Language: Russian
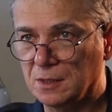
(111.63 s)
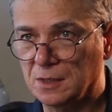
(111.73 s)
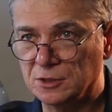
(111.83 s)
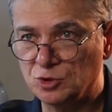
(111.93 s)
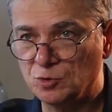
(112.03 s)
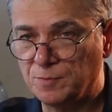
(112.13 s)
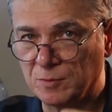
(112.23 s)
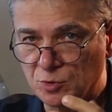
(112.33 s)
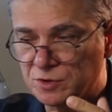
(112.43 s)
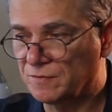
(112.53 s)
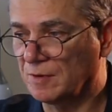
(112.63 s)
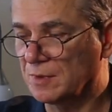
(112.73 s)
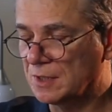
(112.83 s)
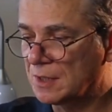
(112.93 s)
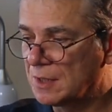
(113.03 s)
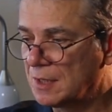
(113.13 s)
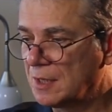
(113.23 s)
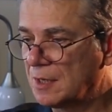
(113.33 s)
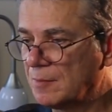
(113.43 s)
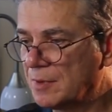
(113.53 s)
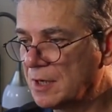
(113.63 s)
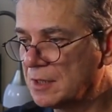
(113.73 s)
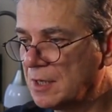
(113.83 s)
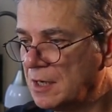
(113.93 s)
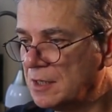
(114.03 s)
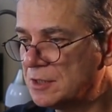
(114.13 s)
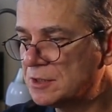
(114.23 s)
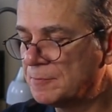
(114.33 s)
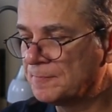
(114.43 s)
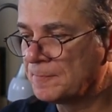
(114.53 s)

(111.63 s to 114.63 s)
Хочу помочь вам их преодолеть.